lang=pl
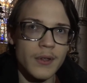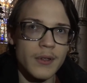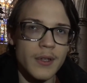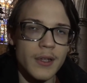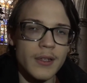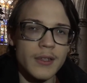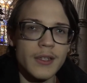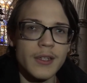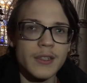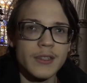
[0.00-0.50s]

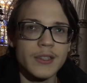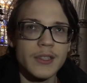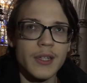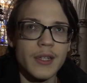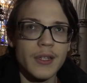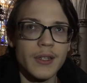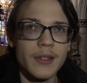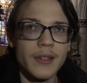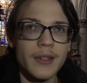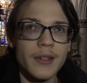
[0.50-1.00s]
Ten rdzeń
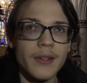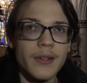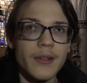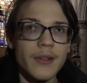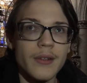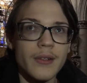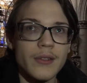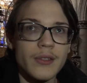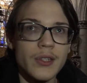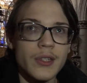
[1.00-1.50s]

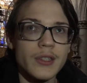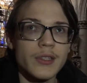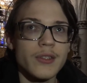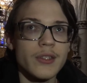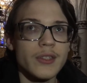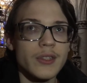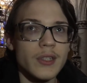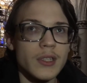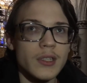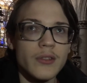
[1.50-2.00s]
często
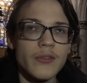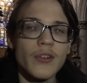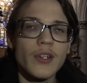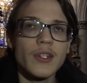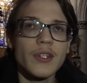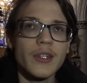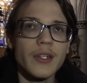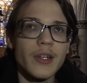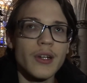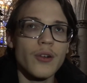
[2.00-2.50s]
jest
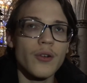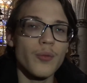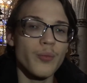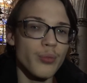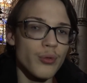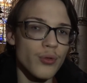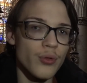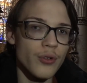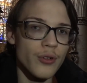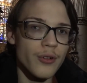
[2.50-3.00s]
nazywany jako
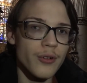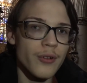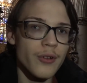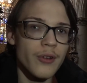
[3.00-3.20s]
Bóg.